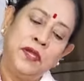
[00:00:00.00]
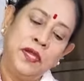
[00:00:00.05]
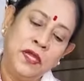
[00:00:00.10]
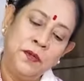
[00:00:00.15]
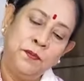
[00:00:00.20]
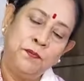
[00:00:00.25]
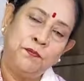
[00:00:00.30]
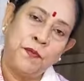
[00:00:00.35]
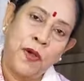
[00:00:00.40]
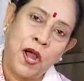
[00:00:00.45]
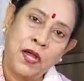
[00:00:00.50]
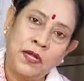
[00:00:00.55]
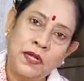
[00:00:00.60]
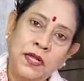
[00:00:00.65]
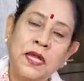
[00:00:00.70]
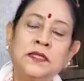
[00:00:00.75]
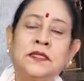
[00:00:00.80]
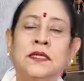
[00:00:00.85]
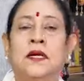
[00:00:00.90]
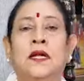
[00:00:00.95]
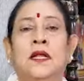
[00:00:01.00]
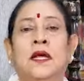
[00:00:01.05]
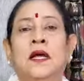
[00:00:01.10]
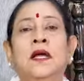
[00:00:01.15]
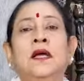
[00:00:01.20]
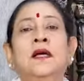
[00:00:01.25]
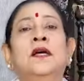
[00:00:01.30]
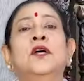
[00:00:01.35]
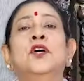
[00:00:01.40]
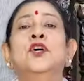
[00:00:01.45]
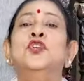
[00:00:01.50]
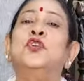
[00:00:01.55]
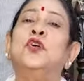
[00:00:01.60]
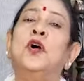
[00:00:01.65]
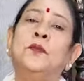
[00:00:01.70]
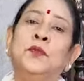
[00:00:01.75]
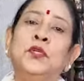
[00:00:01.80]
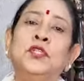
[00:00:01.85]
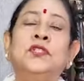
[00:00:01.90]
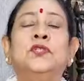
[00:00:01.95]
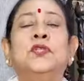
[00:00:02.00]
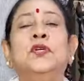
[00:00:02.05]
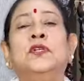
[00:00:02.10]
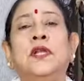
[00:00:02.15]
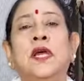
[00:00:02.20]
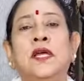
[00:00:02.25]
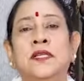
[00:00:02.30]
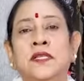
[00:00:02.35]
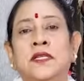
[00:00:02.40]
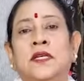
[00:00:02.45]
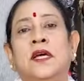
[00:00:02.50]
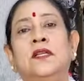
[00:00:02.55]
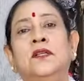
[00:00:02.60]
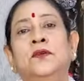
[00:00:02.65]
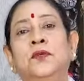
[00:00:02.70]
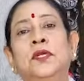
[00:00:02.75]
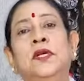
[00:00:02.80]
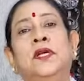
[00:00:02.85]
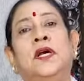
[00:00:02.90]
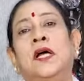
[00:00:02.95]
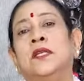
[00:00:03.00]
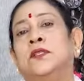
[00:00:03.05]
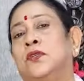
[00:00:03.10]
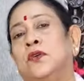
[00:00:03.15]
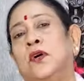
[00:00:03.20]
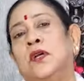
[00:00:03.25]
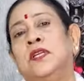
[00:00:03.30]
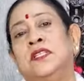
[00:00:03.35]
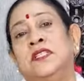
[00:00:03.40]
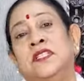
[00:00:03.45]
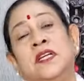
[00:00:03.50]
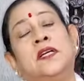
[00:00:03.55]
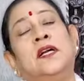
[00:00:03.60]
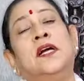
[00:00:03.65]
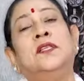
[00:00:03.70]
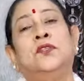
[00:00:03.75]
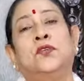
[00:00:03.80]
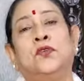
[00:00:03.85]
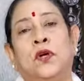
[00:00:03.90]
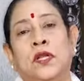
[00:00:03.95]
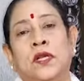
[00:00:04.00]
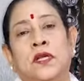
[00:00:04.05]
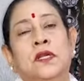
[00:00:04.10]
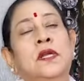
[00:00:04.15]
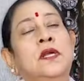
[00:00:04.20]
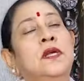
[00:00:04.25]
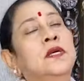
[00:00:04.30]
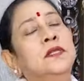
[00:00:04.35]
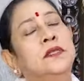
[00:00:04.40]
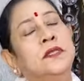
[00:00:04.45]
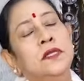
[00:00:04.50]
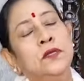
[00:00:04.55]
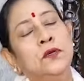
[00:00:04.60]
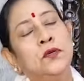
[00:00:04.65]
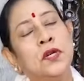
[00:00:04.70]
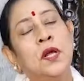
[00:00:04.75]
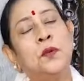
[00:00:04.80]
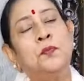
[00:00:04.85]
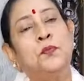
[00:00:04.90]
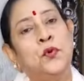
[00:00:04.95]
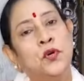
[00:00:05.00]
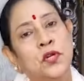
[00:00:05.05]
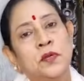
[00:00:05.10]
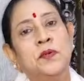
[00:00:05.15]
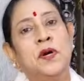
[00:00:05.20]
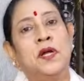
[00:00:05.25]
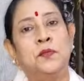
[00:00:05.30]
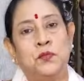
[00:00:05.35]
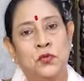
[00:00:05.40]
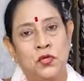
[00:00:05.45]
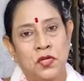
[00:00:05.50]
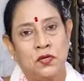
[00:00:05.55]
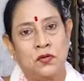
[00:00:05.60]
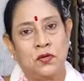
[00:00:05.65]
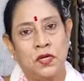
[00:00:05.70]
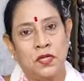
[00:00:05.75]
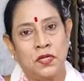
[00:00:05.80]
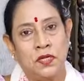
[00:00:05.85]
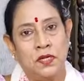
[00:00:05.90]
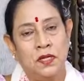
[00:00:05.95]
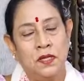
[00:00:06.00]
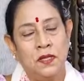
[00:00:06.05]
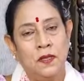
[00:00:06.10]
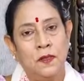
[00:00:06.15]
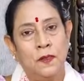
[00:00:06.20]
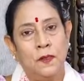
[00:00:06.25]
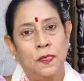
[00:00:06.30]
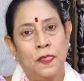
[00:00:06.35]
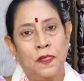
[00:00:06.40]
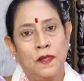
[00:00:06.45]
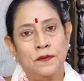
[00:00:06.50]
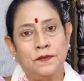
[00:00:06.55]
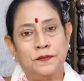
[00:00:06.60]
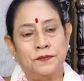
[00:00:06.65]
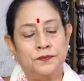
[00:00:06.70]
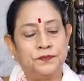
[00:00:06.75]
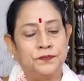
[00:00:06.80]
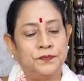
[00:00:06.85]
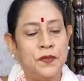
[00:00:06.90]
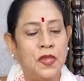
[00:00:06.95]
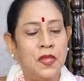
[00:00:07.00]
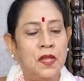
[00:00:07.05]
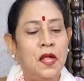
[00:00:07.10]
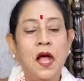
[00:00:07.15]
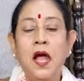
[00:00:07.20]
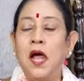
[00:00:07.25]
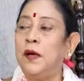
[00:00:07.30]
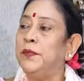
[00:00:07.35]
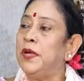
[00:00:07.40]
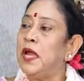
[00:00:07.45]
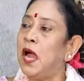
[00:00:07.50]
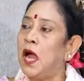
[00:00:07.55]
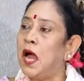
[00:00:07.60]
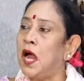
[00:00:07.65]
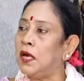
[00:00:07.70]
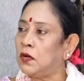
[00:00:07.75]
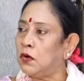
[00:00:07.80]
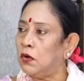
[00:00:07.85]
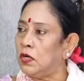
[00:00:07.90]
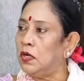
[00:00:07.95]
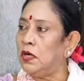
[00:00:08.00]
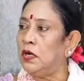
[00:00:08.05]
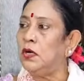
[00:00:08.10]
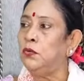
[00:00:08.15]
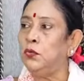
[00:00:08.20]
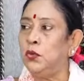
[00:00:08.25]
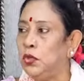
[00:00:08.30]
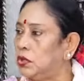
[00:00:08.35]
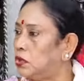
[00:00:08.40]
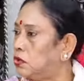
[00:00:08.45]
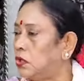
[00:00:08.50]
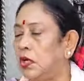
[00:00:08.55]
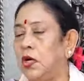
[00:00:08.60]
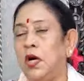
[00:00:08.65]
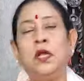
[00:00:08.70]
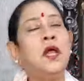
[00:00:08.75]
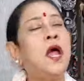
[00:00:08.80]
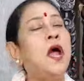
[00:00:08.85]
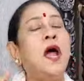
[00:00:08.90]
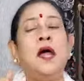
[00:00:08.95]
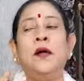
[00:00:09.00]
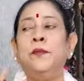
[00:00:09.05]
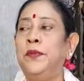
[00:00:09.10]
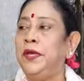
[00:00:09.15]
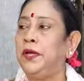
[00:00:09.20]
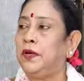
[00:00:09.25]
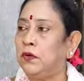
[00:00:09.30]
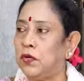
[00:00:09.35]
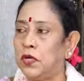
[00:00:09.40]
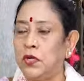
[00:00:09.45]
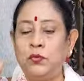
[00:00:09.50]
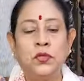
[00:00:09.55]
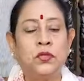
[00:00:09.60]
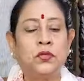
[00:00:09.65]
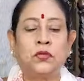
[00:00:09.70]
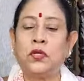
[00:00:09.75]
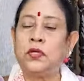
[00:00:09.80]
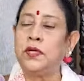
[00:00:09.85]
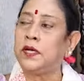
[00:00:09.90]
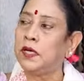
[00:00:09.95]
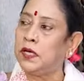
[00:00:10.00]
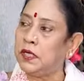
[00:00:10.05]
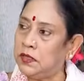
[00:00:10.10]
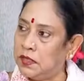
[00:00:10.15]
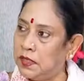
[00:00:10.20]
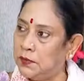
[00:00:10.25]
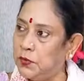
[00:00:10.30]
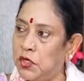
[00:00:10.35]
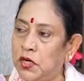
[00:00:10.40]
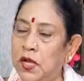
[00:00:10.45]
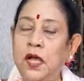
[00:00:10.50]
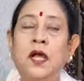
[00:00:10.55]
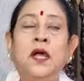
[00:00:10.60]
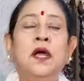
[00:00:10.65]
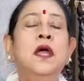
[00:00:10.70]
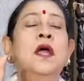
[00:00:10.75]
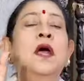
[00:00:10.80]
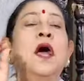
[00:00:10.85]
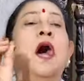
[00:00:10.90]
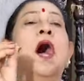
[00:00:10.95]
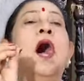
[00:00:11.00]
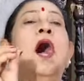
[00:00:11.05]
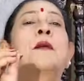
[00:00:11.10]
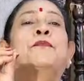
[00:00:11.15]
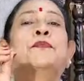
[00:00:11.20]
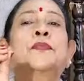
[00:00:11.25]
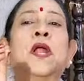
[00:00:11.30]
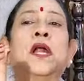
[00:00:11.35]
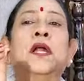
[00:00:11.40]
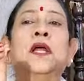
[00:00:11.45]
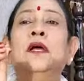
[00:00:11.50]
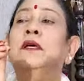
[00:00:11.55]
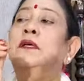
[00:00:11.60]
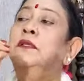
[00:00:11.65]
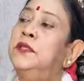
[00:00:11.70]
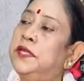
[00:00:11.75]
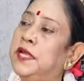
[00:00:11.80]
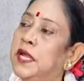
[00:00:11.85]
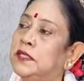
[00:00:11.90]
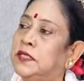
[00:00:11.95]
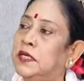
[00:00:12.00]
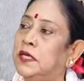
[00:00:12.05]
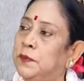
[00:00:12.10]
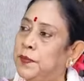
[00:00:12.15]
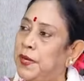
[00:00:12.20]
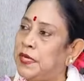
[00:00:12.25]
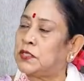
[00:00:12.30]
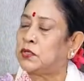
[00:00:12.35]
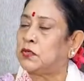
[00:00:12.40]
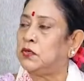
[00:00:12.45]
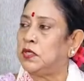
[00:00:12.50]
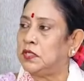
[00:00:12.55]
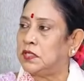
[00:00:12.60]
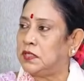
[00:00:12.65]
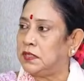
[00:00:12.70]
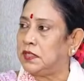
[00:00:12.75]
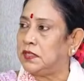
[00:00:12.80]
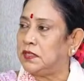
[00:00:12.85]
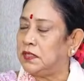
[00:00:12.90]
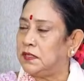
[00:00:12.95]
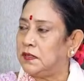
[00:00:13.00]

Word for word: এই বাংলা ছাড়া সমস্তটাই যেখানে উনি কাজ করেন যে কাজ করেন তিনি ওনার পরিবার মনে করেন আমি আর কোনো উত্তর আমি কোনো উত্তর এখানে দেব না আপনারা দিয়েছেন বেশ করেছেন